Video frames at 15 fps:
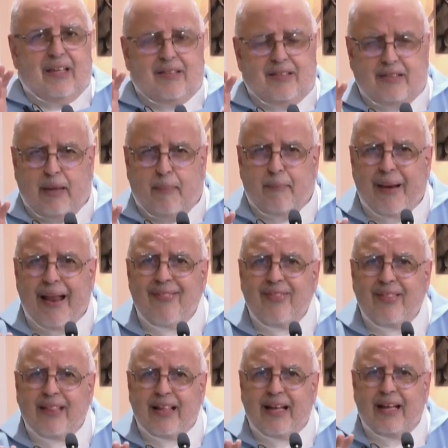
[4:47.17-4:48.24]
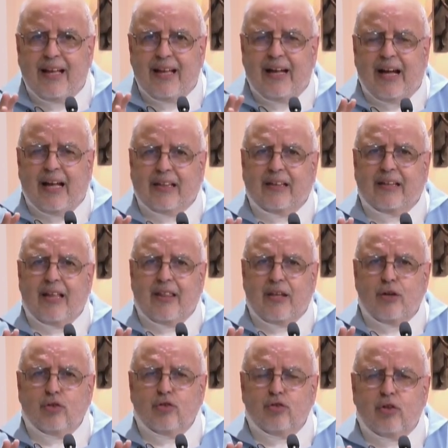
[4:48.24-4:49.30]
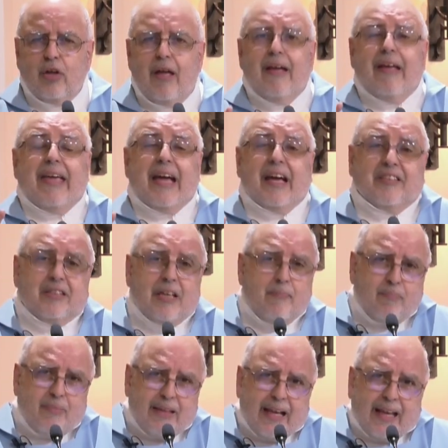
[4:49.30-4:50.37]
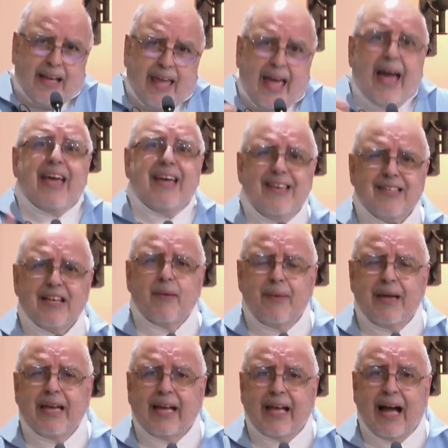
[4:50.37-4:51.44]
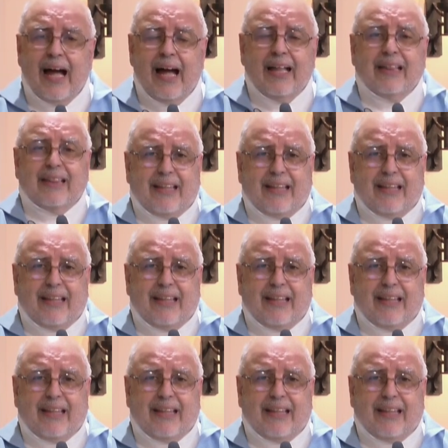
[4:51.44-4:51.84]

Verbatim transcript: se planta ante Dios y acepta que a ella venga